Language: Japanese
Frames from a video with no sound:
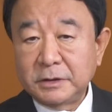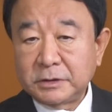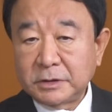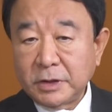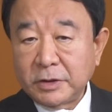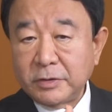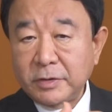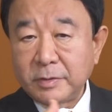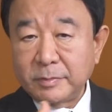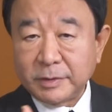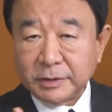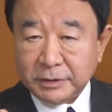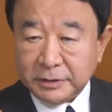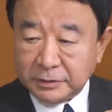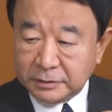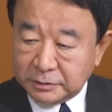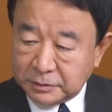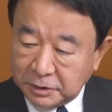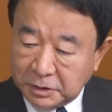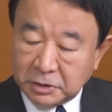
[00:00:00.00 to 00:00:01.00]
台湾まで
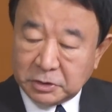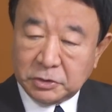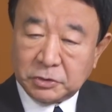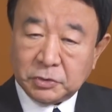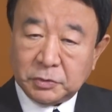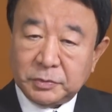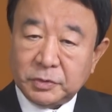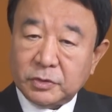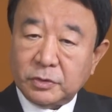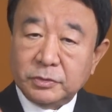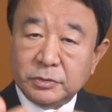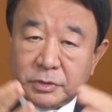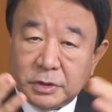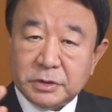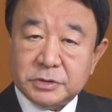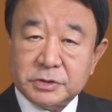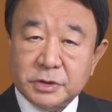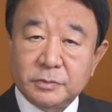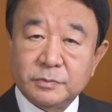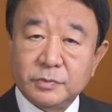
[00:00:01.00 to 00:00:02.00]
行って飲み込ん
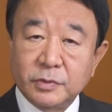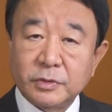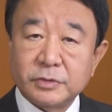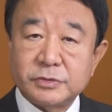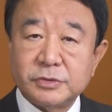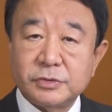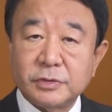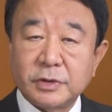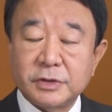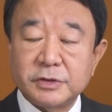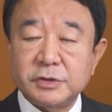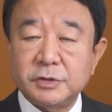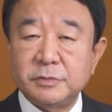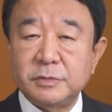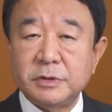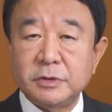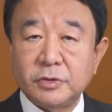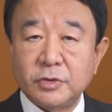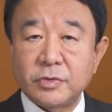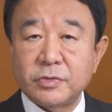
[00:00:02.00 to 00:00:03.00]
で全部を中華人
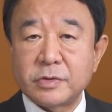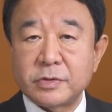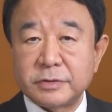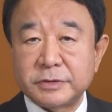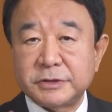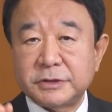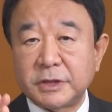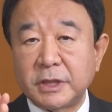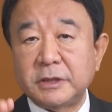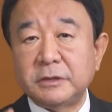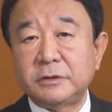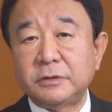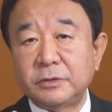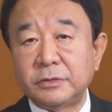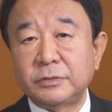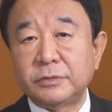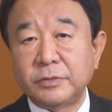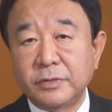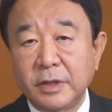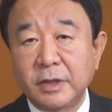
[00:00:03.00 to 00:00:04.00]
民共和国にしたいっ
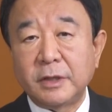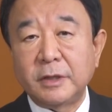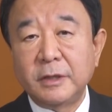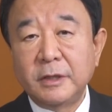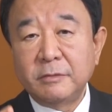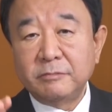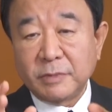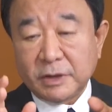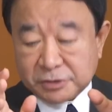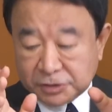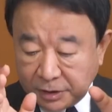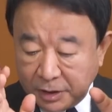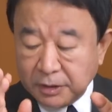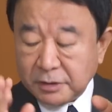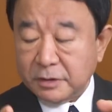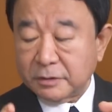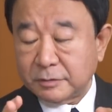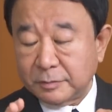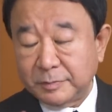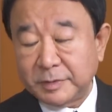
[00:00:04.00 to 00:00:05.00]
ていうのは間違
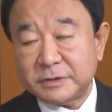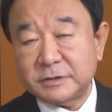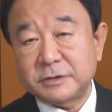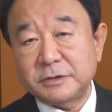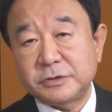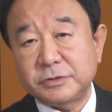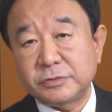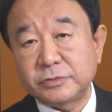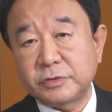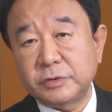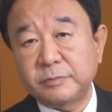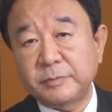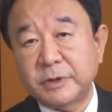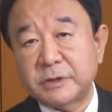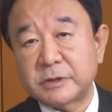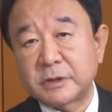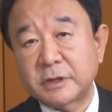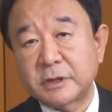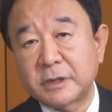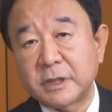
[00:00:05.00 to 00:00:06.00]
いなく別に習近
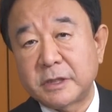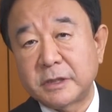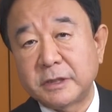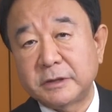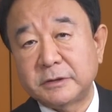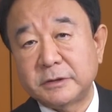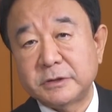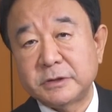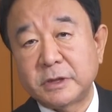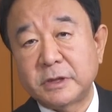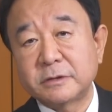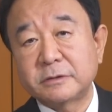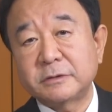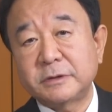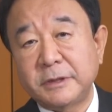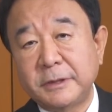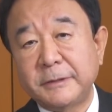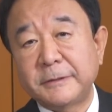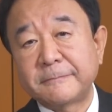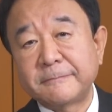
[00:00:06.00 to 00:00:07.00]
平さんが考えてるんじゃなく
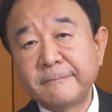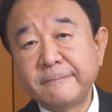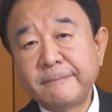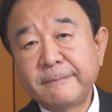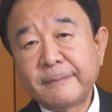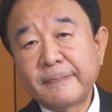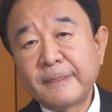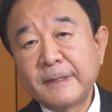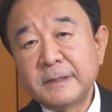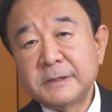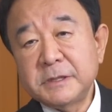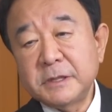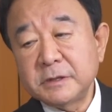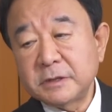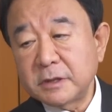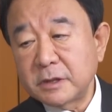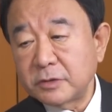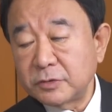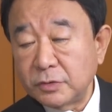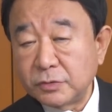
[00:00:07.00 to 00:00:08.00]
て
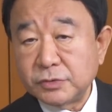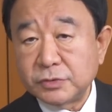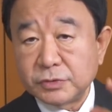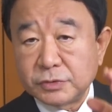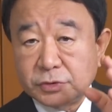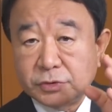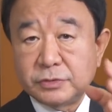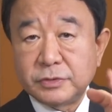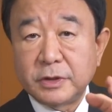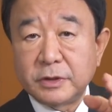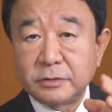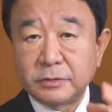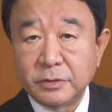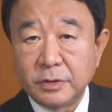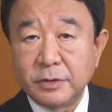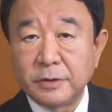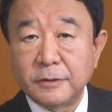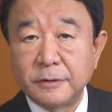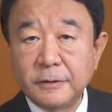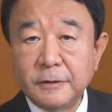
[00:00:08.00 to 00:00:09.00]
1949年
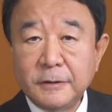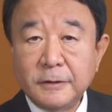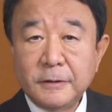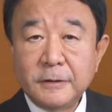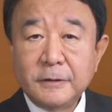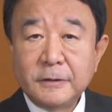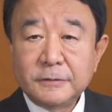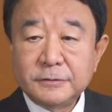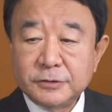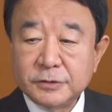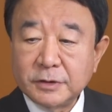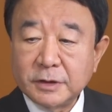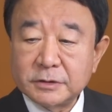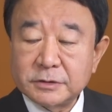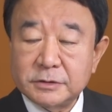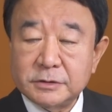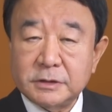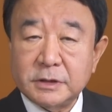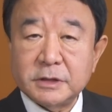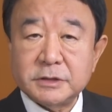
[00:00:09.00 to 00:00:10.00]
の10
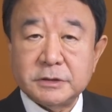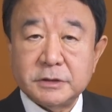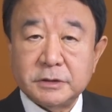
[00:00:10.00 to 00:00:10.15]
月1